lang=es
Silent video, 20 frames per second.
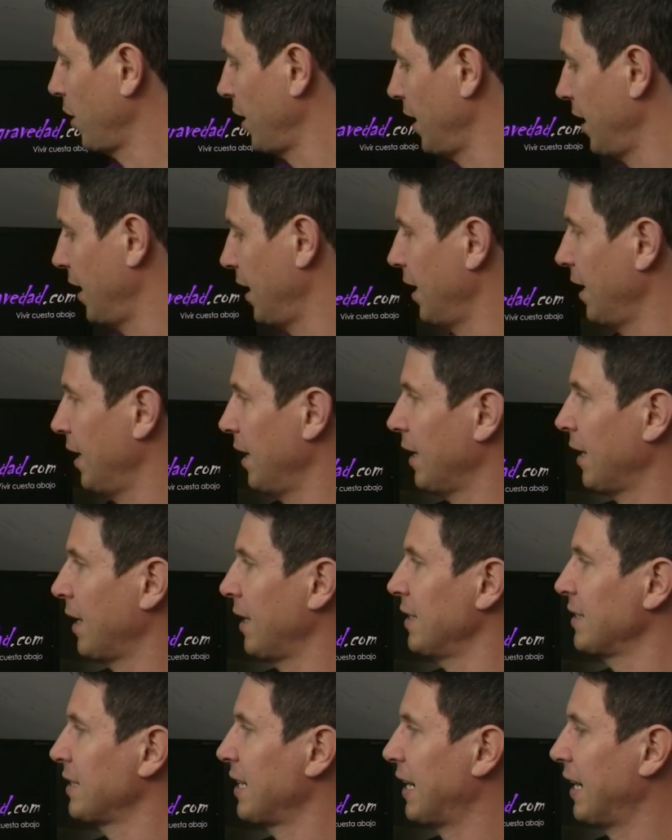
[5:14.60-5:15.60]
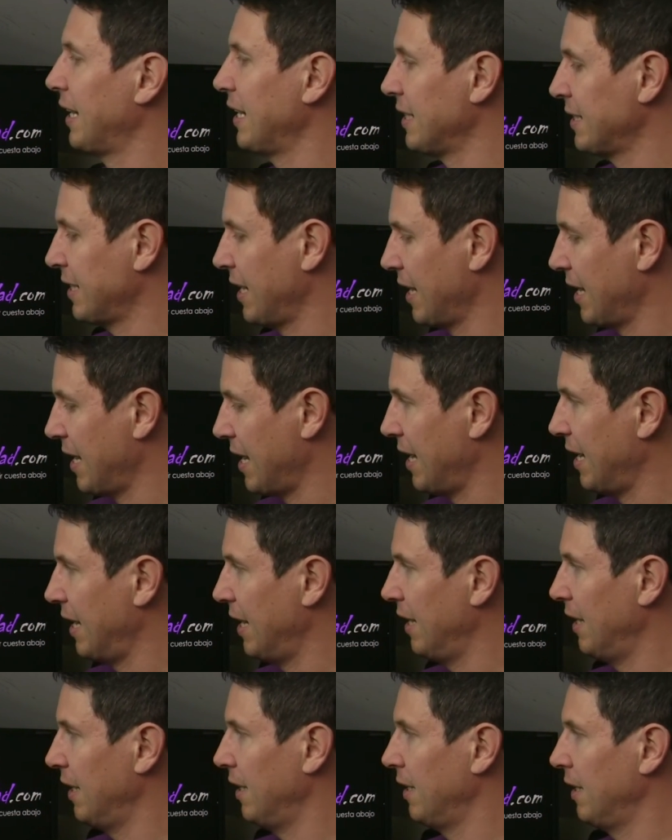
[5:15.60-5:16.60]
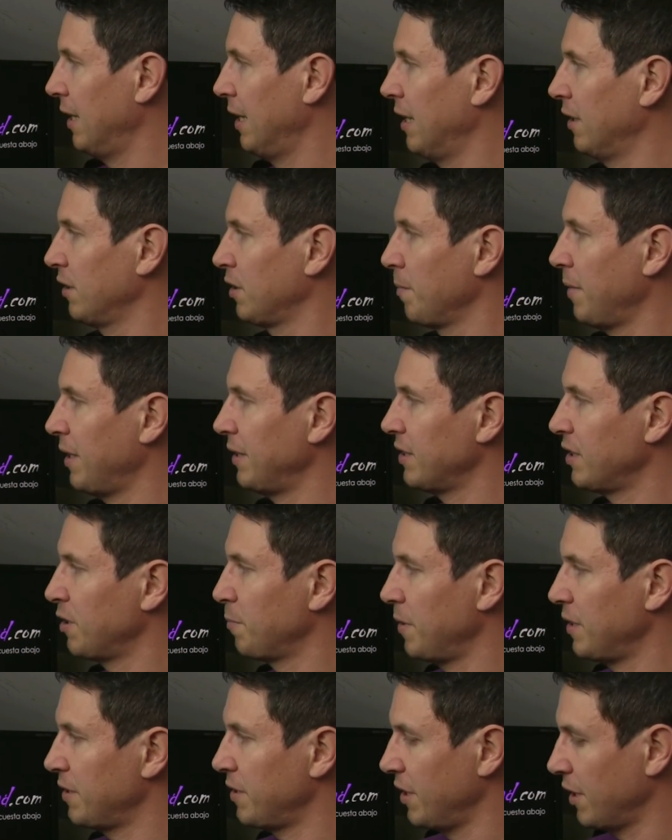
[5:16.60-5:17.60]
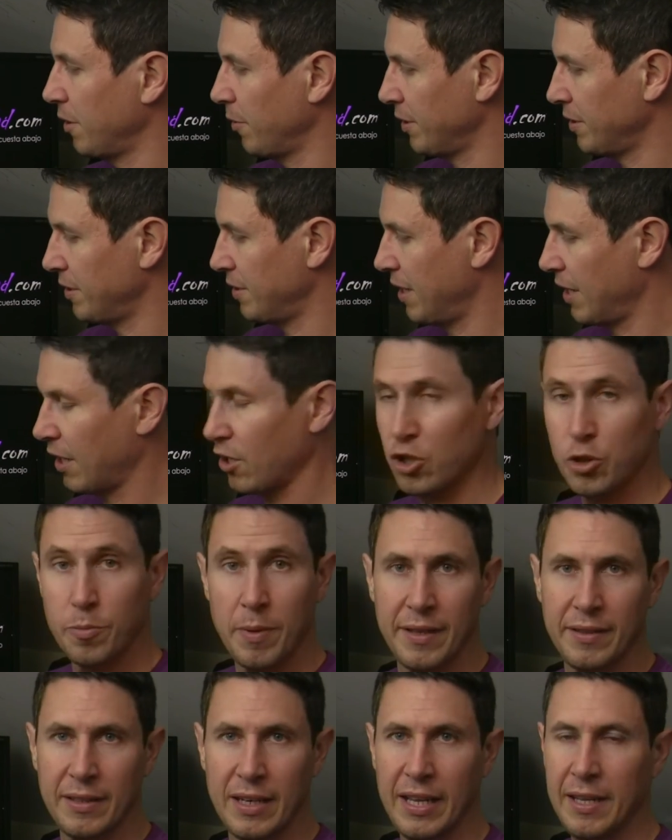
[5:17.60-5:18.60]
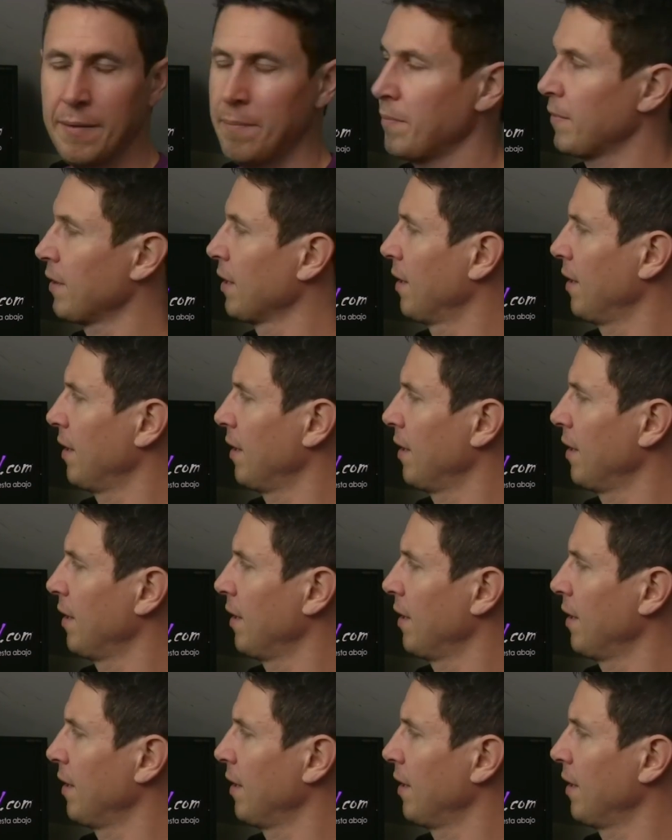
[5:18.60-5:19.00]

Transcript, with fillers: que, destacaría sería el, Ultimate Speed Secrets de Ross Bentley.